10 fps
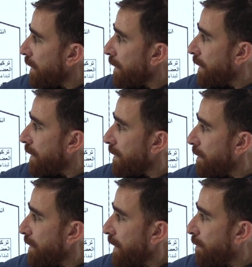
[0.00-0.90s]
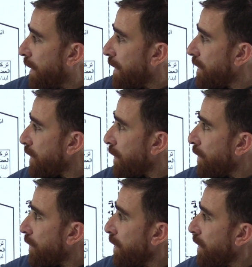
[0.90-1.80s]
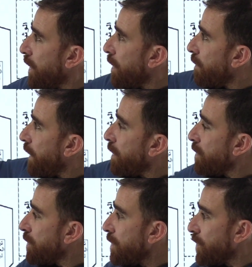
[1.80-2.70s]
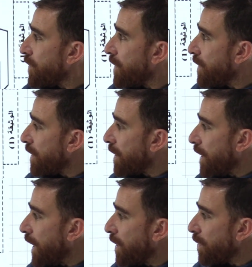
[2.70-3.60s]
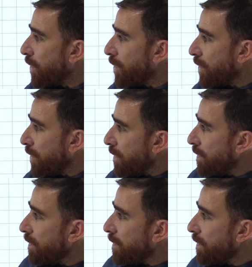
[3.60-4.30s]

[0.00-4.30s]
إذا يتم استعمال سي او 2 فينتج او 2